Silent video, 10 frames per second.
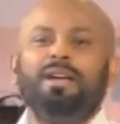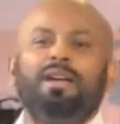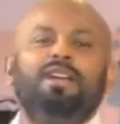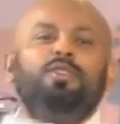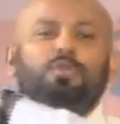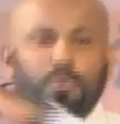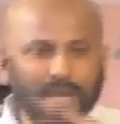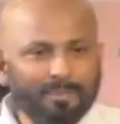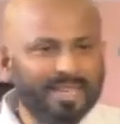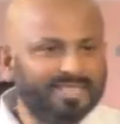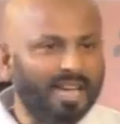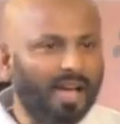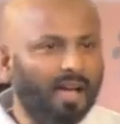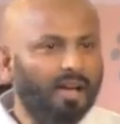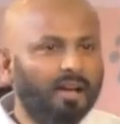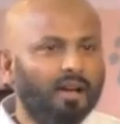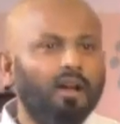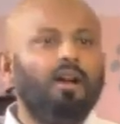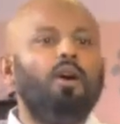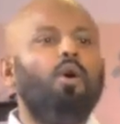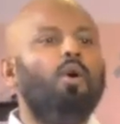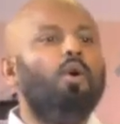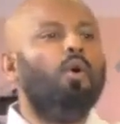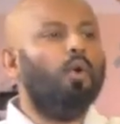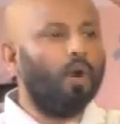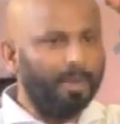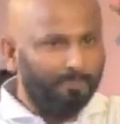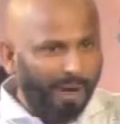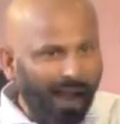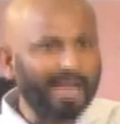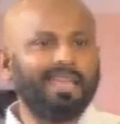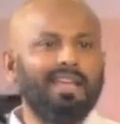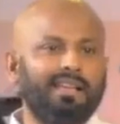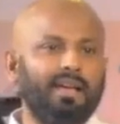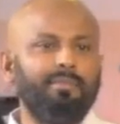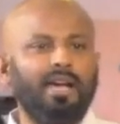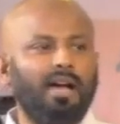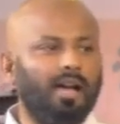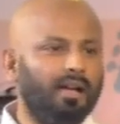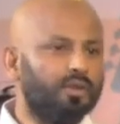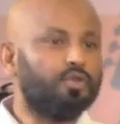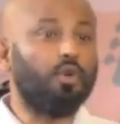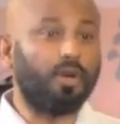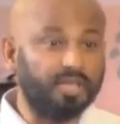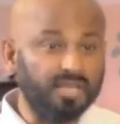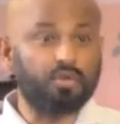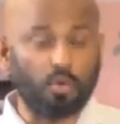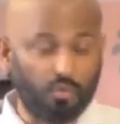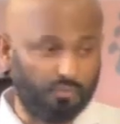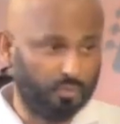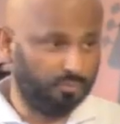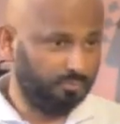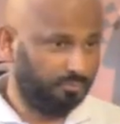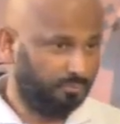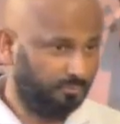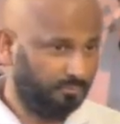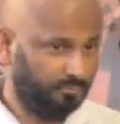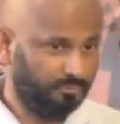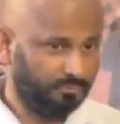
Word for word: Bref, tous les médias auraient braqué la caméra sur qui selon vous